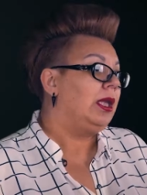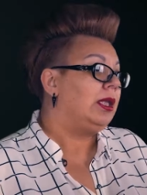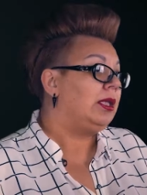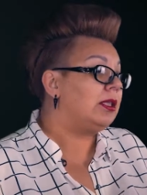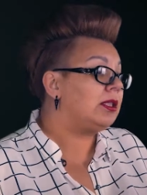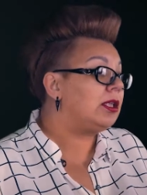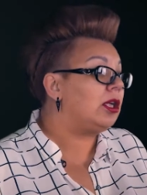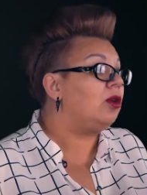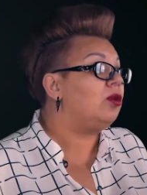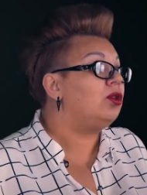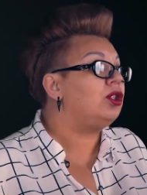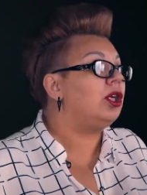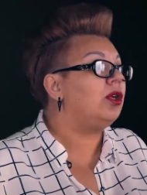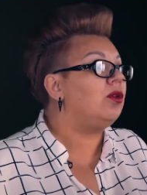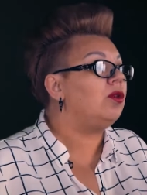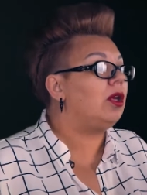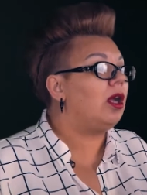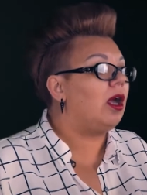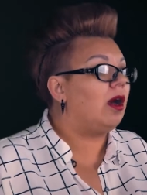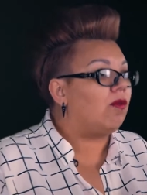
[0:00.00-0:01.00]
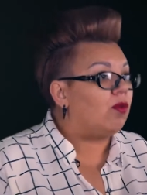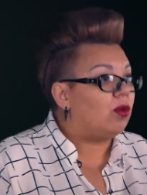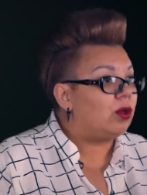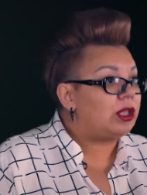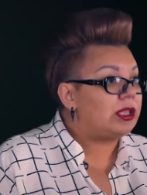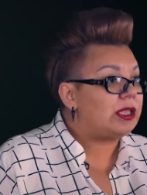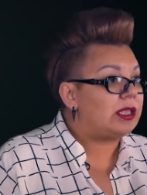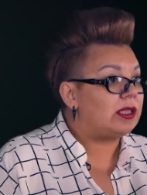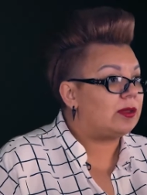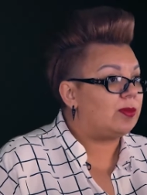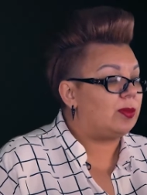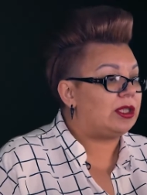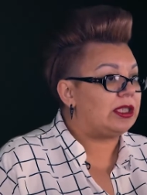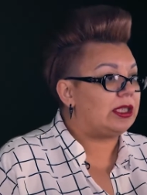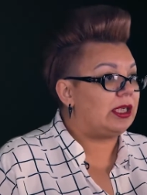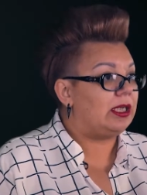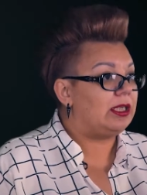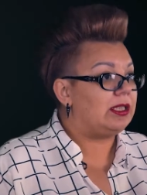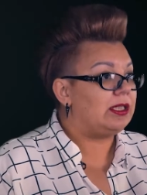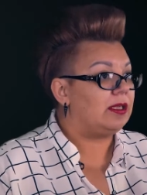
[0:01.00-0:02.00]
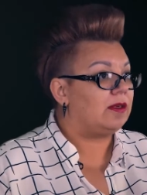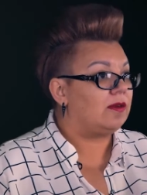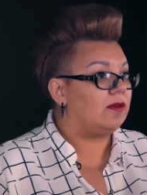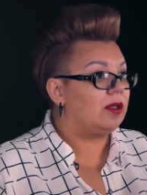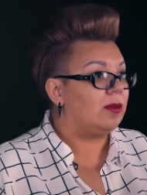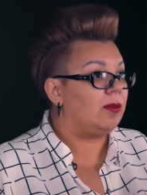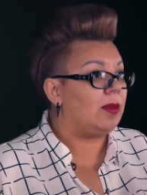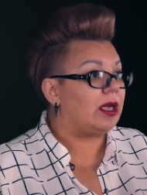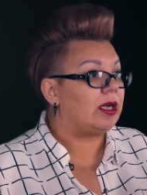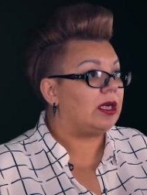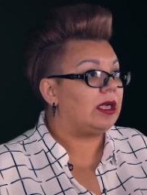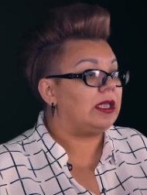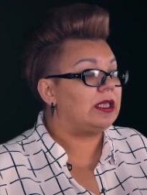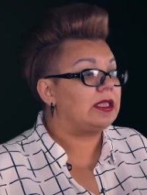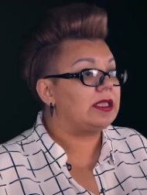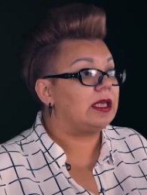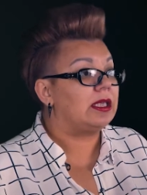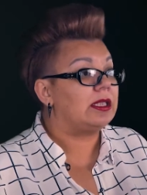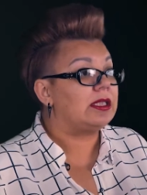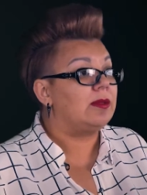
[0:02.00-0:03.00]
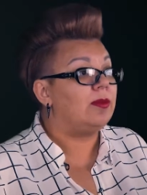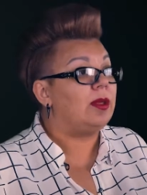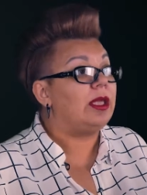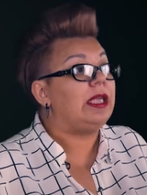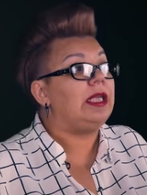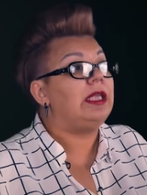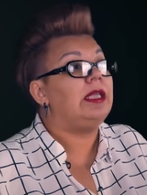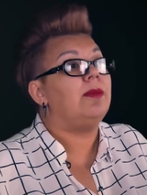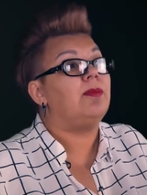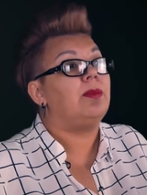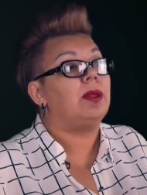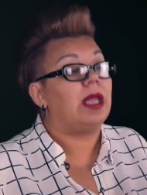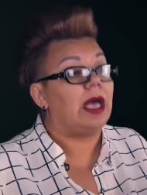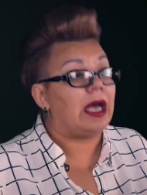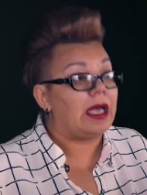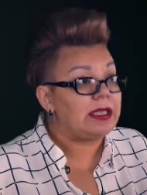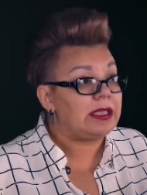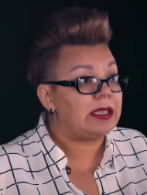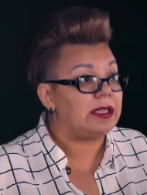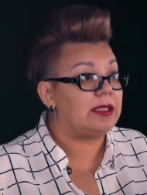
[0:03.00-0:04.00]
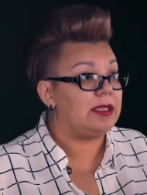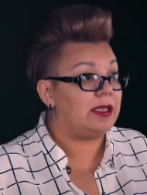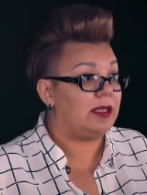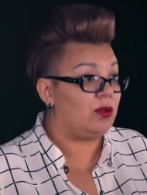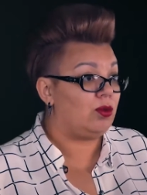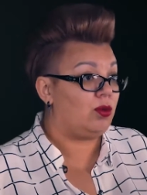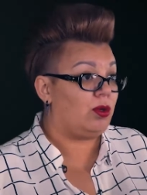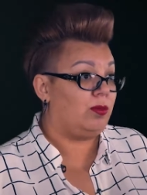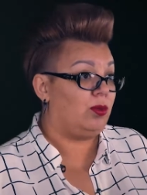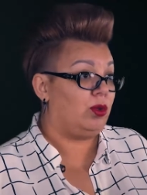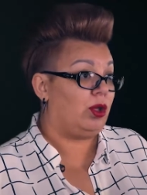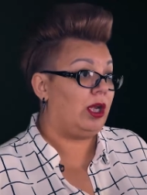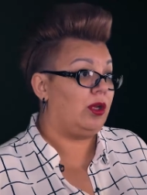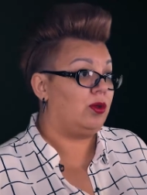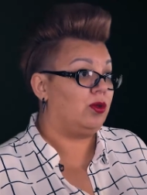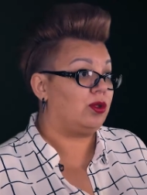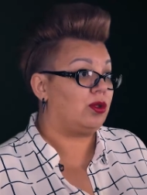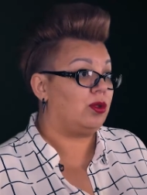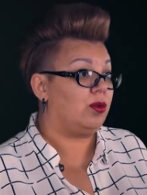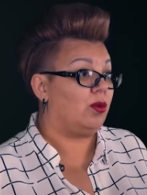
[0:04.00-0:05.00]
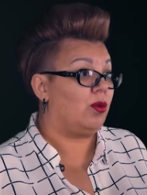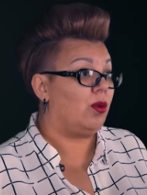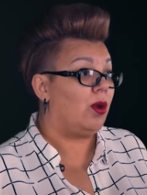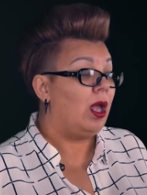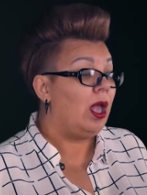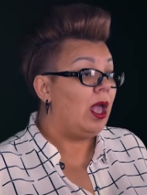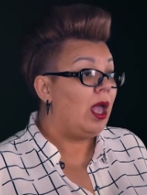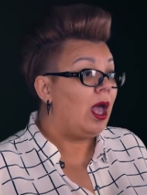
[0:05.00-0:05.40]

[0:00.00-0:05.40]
Не заключают договоры со специализированными организациями и не платят за эту коммунальную услугу,